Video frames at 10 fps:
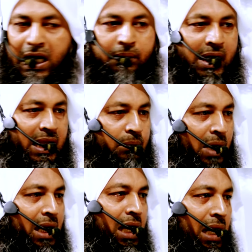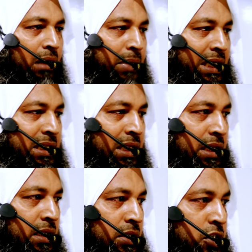আবার ইমান হারা ব্যক্তি
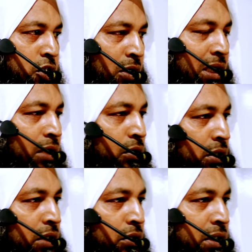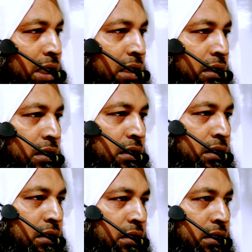সকাল হতে হতেই
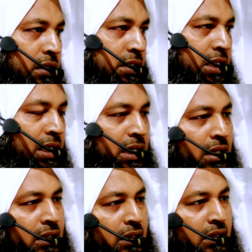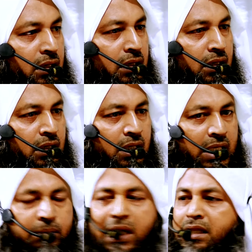সে
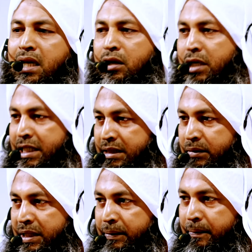ইমানদার হয়ে যাবে